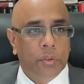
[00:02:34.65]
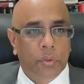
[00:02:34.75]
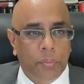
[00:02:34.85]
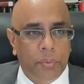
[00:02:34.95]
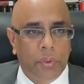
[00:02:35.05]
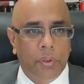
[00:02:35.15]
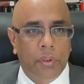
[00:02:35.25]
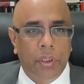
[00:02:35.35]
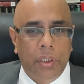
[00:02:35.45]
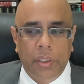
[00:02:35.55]
তবুও
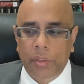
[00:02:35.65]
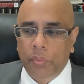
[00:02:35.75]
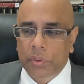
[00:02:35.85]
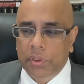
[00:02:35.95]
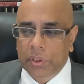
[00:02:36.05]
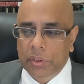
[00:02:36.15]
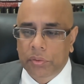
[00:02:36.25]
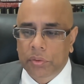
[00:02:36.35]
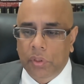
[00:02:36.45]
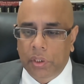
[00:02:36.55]
এর মধ্যেও
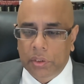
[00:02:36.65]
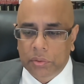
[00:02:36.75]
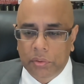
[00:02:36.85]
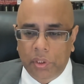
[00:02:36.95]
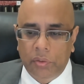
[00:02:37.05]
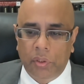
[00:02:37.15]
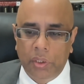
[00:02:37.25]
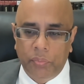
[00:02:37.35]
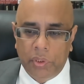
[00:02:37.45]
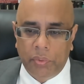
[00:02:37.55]
কিন্তু অনেক ছোটখাটো
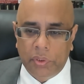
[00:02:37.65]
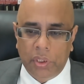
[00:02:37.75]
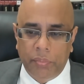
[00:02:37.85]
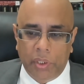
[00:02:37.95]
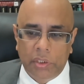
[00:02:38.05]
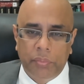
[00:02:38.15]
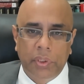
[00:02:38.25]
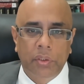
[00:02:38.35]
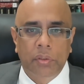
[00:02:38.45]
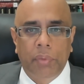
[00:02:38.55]
অনেক পরিবর্তনের মাধ্যমে
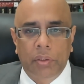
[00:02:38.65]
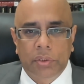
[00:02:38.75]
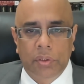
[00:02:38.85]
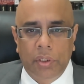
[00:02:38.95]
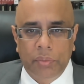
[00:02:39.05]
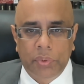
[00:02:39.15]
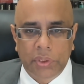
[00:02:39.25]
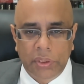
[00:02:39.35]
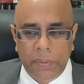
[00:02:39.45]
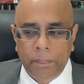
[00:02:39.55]
কিন্তু মানুষের অনেক বেশি